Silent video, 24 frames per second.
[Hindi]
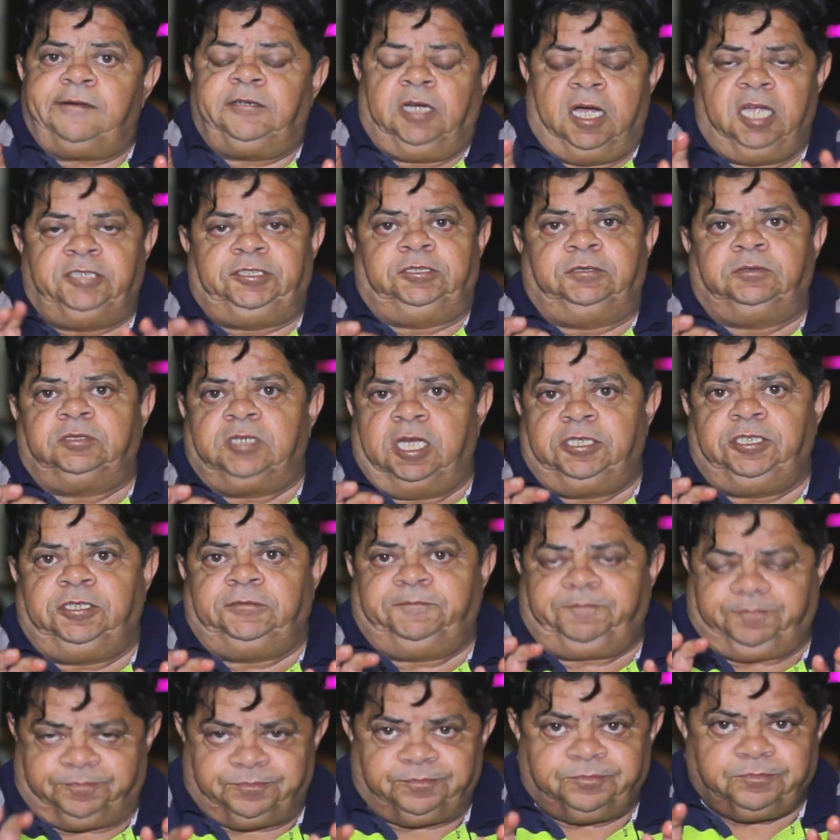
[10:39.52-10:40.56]
हाँ जी हाँ
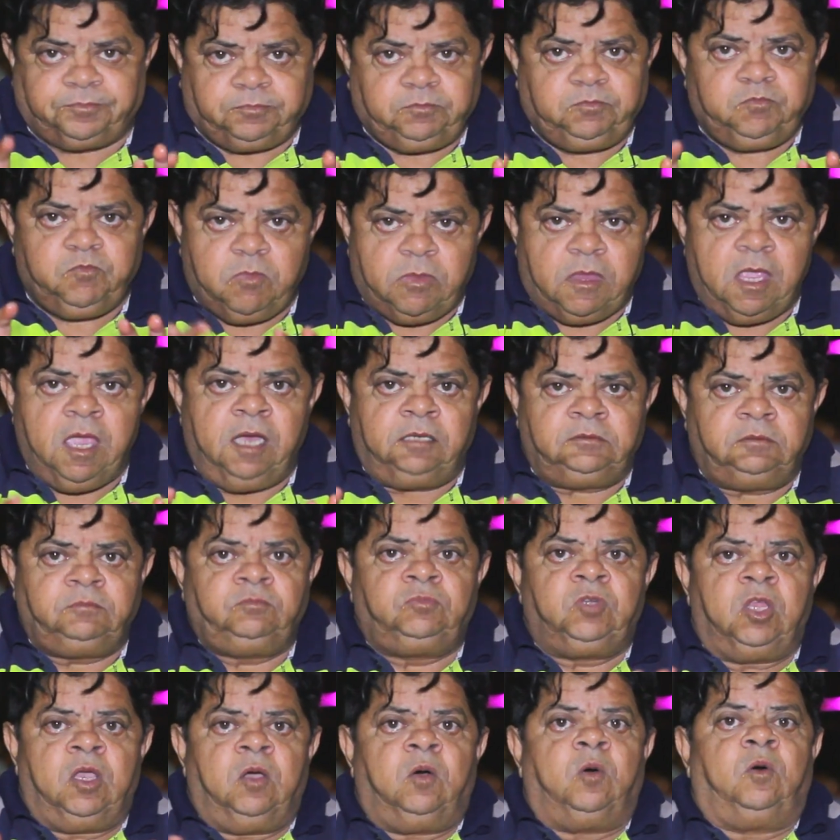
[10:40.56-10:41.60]
जी
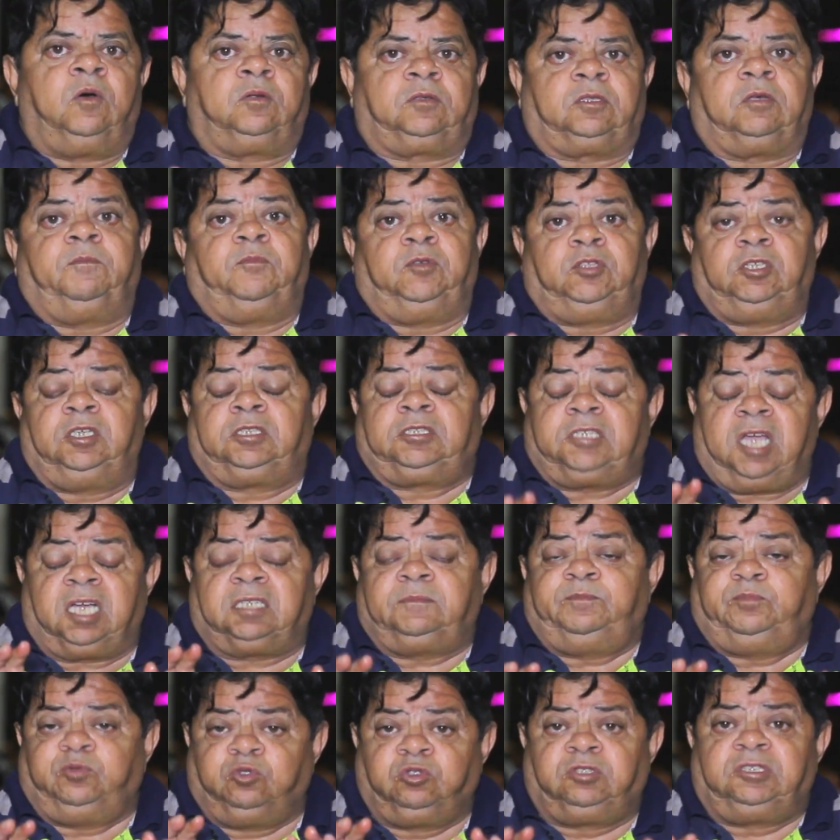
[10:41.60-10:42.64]
और मुझे सख्त
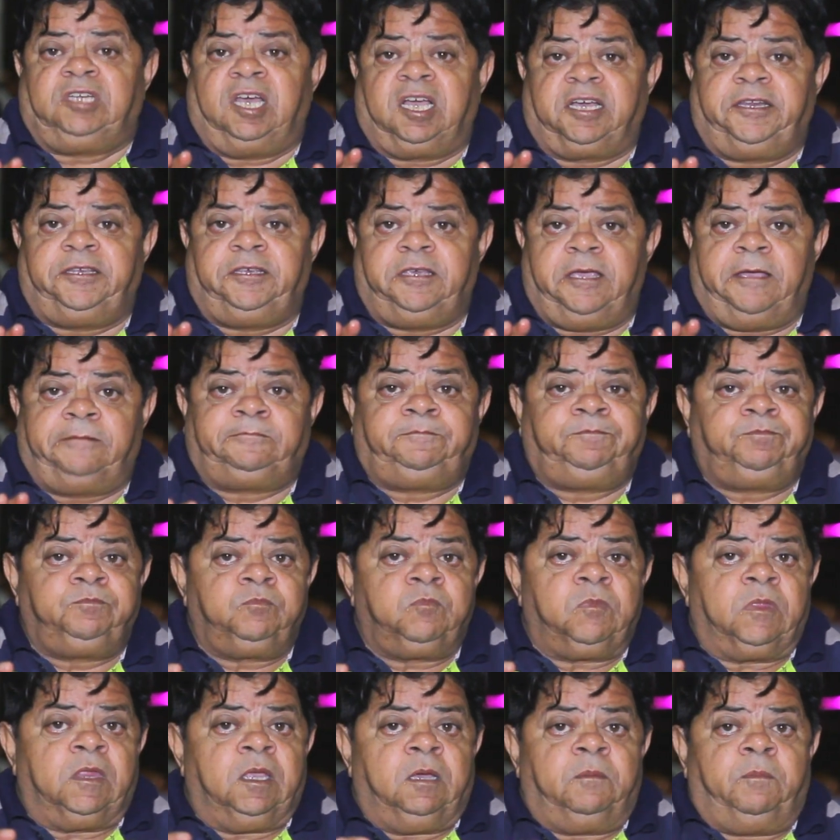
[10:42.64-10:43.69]
भूख लग रही है
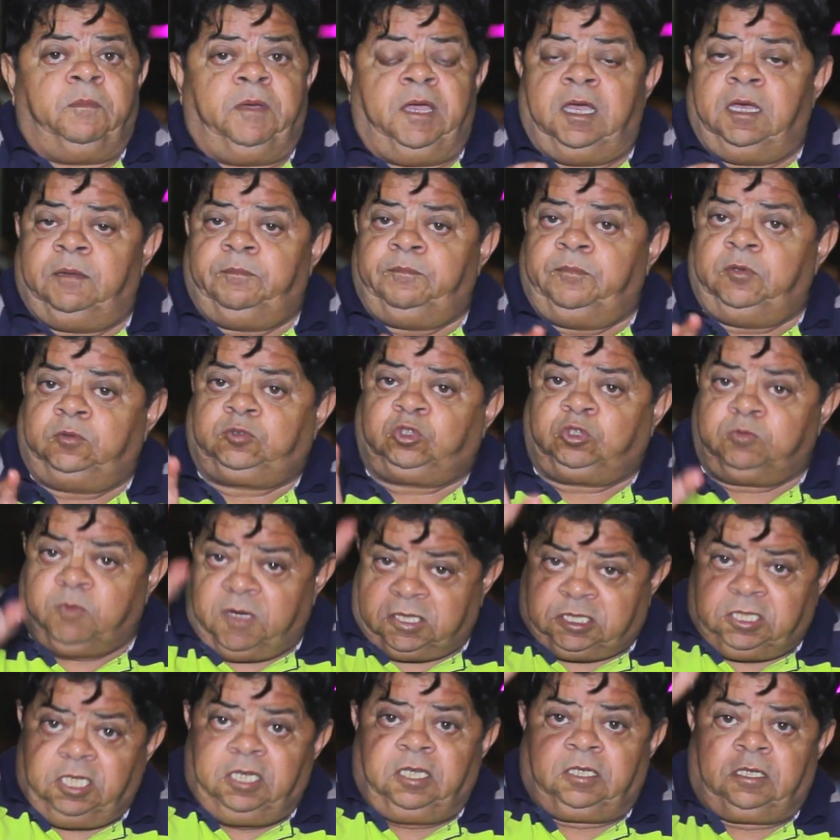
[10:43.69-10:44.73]
मैं
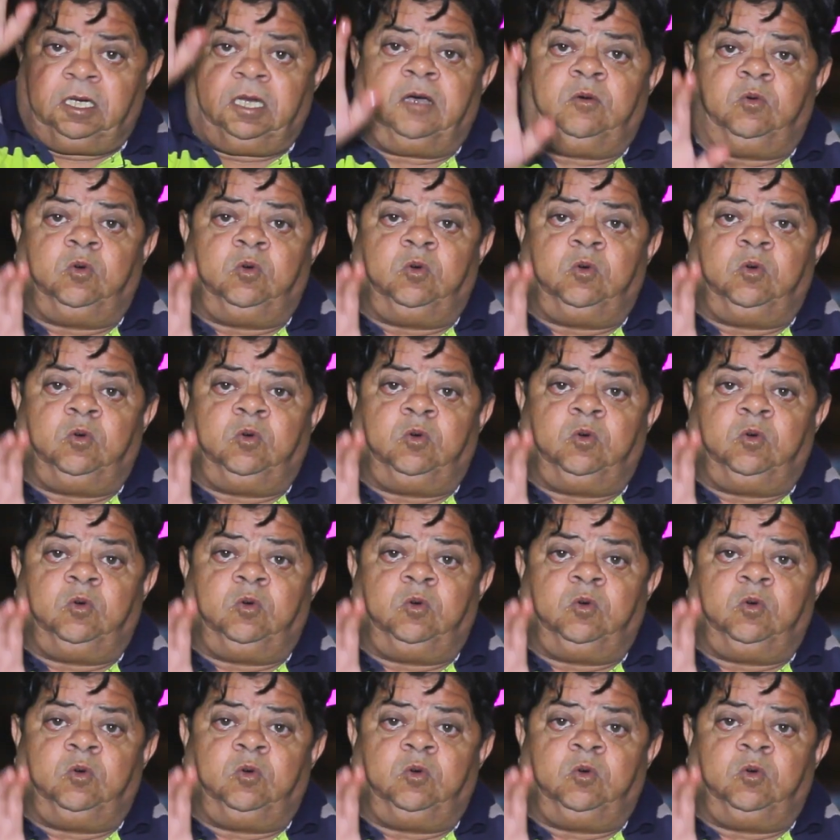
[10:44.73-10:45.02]
सुबह से निकला